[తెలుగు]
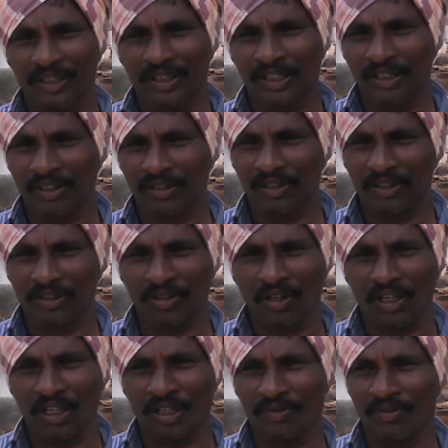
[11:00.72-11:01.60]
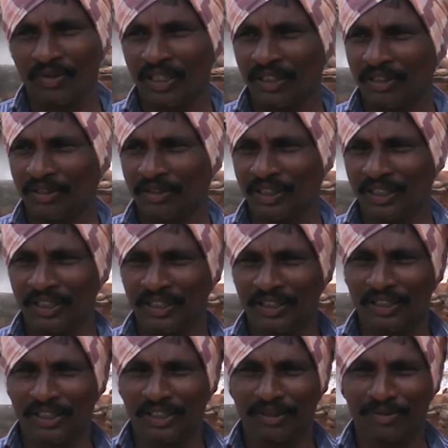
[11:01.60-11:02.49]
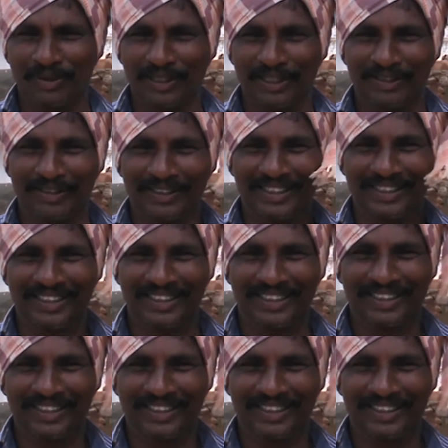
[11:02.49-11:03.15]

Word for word: ఇది ఇటు కూడా సోలార్ బాగానే ఉండే ఇది ఇటు బాగానే ఉండే